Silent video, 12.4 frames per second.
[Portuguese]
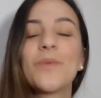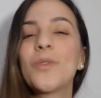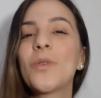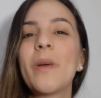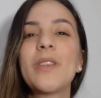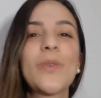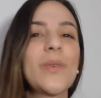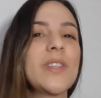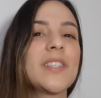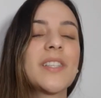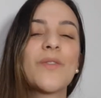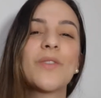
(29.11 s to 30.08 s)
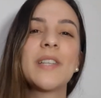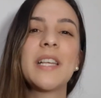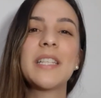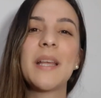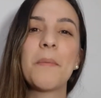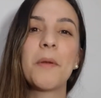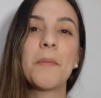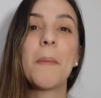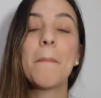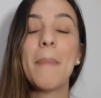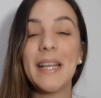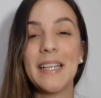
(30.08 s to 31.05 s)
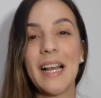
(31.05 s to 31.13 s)
muito mais coisas que vocês sempre me
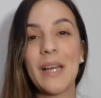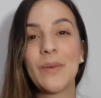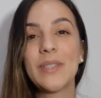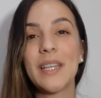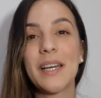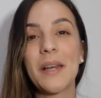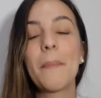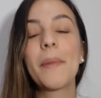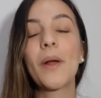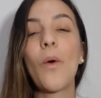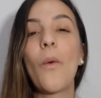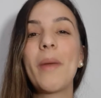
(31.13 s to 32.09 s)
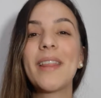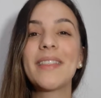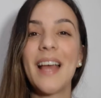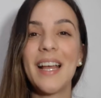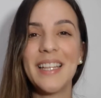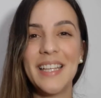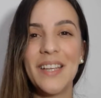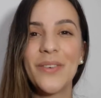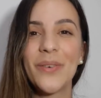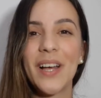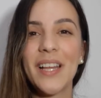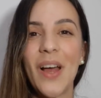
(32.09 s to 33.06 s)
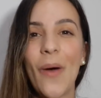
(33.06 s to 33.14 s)
pedem lá no Instagram para comentar aqui no
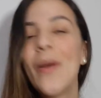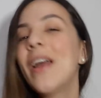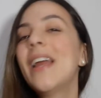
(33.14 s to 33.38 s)
canal.